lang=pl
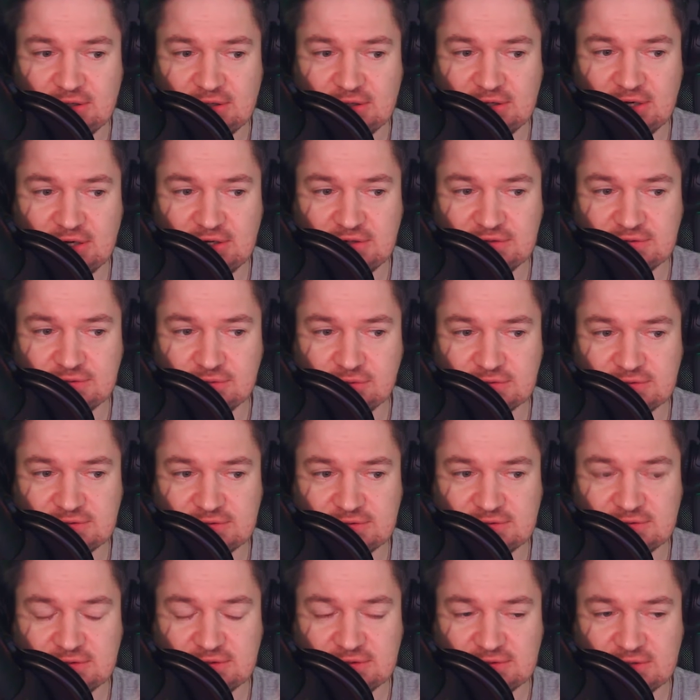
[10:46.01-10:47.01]

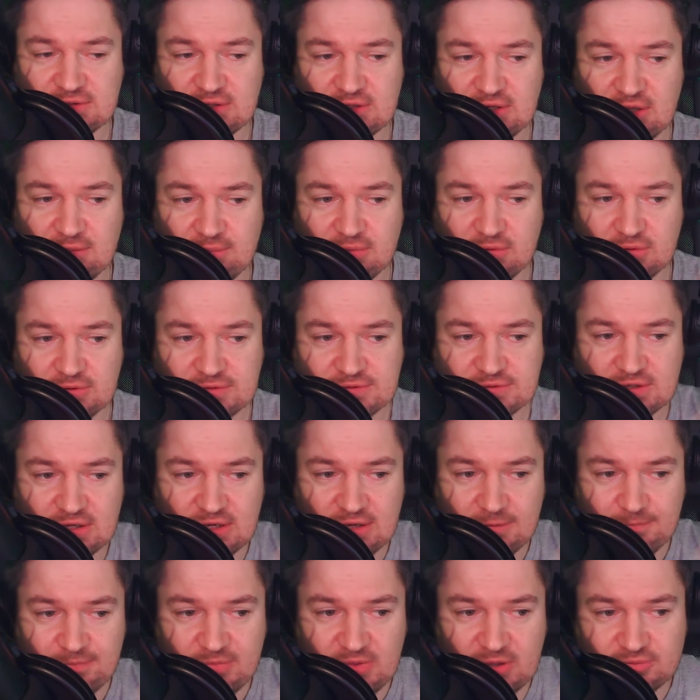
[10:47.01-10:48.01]
Realizując e, serię
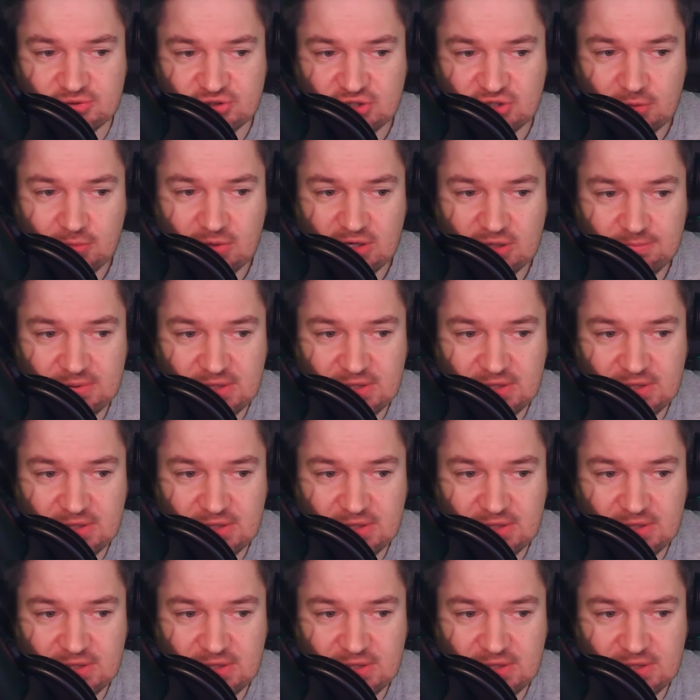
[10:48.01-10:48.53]
Polska na przełaj,